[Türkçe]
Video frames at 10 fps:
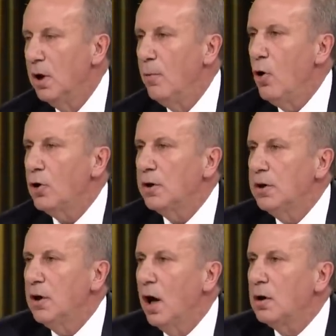
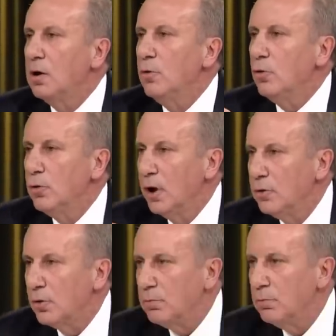Demokratik hakkımı
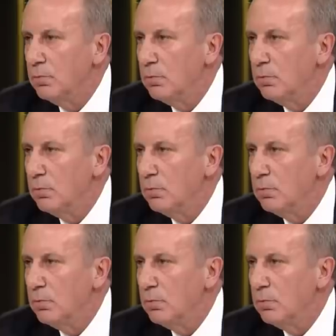kullanıyorum.